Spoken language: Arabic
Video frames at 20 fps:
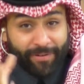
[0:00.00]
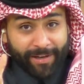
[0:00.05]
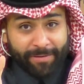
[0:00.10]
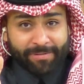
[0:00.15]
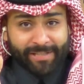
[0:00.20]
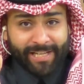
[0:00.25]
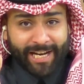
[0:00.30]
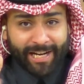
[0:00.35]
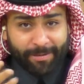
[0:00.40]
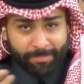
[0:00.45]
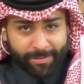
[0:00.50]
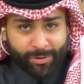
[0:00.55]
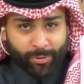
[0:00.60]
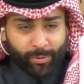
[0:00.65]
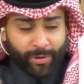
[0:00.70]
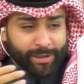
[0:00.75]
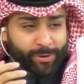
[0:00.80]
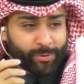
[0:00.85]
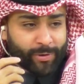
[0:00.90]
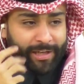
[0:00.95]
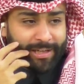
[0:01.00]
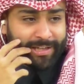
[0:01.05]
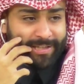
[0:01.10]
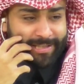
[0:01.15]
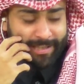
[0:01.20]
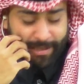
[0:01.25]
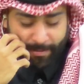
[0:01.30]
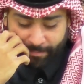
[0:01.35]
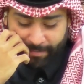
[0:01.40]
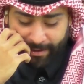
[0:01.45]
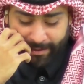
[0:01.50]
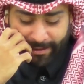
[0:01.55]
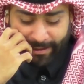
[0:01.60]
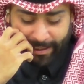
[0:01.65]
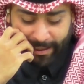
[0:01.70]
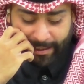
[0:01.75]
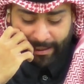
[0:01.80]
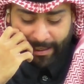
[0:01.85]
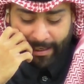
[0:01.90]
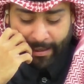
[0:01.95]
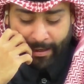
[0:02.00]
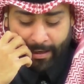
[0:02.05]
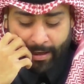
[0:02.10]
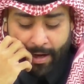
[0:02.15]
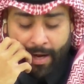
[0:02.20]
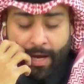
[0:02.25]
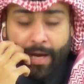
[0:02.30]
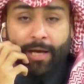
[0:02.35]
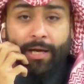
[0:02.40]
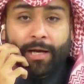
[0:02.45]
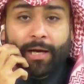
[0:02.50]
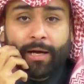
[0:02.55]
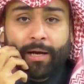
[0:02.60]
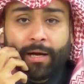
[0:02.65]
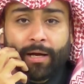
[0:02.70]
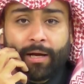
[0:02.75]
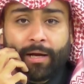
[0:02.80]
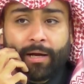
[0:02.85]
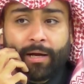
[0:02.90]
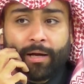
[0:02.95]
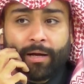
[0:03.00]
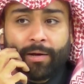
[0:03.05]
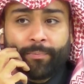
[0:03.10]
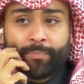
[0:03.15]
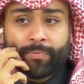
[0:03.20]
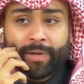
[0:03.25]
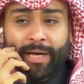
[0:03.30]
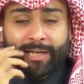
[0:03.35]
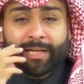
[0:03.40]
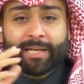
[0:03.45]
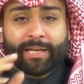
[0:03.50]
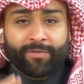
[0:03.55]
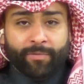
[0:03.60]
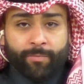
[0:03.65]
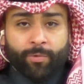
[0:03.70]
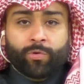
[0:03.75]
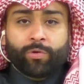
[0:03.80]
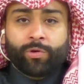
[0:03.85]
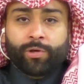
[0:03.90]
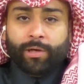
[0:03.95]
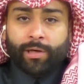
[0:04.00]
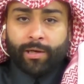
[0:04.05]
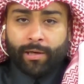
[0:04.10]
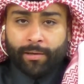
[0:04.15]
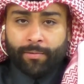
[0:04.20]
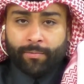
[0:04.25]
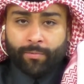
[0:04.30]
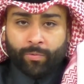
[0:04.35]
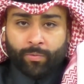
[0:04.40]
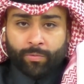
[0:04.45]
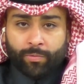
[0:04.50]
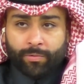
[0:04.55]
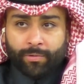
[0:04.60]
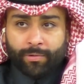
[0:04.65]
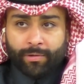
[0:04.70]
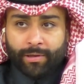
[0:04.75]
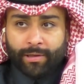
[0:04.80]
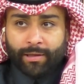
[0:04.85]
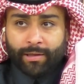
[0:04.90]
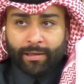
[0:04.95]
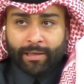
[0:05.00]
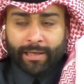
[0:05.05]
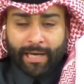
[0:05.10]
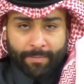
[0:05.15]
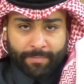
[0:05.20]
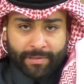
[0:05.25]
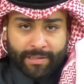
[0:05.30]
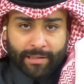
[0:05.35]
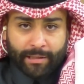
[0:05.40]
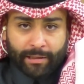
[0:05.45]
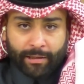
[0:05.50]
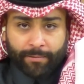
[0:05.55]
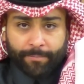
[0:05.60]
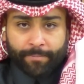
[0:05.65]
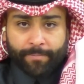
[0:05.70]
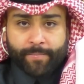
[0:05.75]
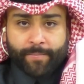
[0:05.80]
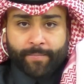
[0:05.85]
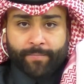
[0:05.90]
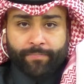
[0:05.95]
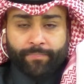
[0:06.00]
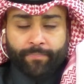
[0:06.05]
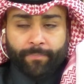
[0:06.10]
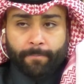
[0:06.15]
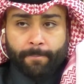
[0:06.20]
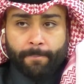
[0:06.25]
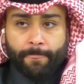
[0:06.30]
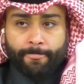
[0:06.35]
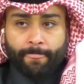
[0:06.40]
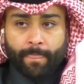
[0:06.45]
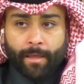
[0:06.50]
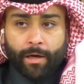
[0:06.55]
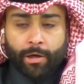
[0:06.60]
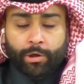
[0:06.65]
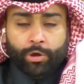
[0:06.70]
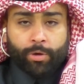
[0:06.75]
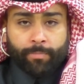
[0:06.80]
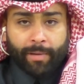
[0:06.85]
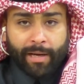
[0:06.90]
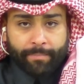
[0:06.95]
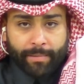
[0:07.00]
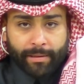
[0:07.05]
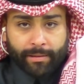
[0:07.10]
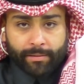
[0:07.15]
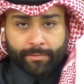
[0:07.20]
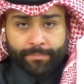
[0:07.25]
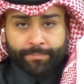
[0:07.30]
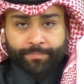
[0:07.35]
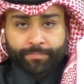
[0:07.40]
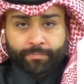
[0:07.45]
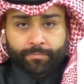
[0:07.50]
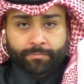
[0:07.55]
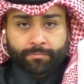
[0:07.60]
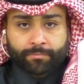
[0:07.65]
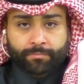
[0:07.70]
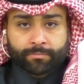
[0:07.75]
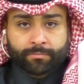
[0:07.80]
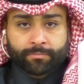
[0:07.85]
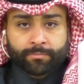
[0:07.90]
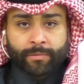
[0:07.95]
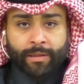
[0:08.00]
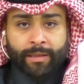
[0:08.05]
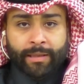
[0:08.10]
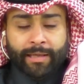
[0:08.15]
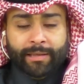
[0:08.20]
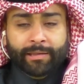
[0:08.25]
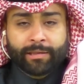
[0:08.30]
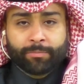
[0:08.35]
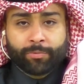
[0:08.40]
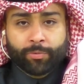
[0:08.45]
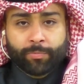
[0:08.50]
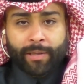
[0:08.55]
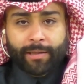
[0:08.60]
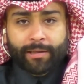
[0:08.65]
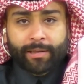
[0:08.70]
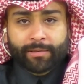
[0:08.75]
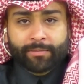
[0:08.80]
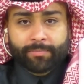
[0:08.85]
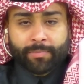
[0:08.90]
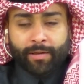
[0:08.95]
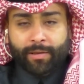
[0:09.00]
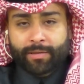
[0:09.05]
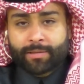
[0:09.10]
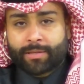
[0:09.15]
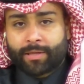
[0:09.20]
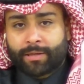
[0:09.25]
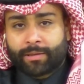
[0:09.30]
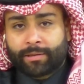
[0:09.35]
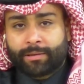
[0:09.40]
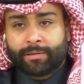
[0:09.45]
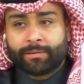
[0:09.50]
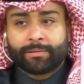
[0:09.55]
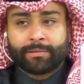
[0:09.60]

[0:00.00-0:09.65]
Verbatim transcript: في مشاكل بس شوي شوي لسه بدري عليها أه حقيقه في موضوع يلامسني اليوم حمد قدم مبادره مرضى السرطان